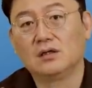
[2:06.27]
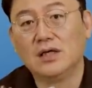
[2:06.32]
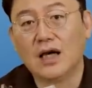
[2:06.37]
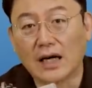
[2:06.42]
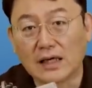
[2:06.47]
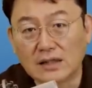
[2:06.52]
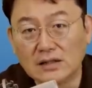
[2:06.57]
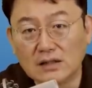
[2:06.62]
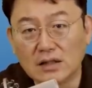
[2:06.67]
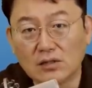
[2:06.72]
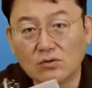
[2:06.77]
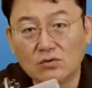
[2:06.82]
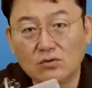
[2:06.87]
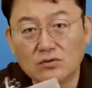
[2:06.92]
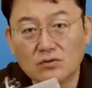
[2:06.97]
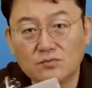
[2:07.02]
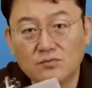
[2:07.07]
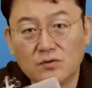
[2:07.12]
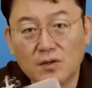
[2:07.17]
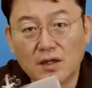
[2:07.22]
약자
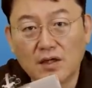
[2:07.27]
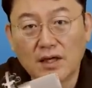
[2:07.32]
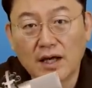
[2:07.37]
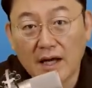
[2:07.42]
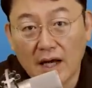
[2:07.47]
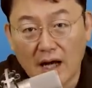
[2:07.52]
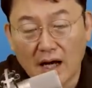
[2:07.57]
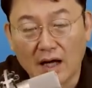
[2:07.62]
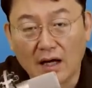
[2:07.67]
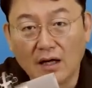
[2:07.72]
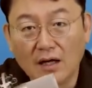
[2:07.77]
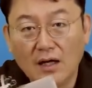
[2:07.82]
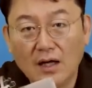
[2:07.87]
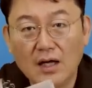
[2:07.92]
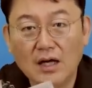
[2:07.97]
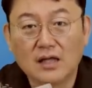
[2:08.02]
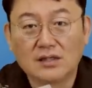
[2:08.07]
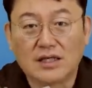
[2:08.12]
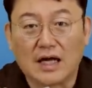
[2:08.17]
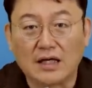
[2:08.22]
코스프레를 해야
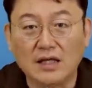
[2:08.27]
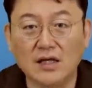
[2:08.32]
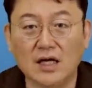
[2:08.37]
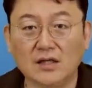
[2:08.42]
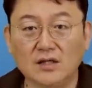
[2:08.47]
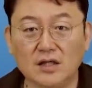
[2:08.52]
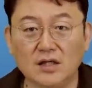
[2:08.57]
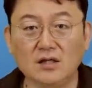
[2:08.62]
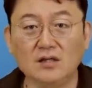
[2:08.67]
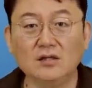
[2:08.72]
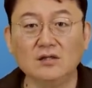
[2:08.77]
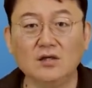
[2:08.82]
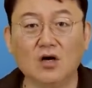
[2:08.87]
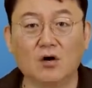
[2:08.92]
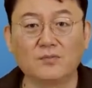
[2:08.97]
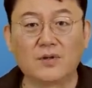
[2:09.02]
자기네들이 능력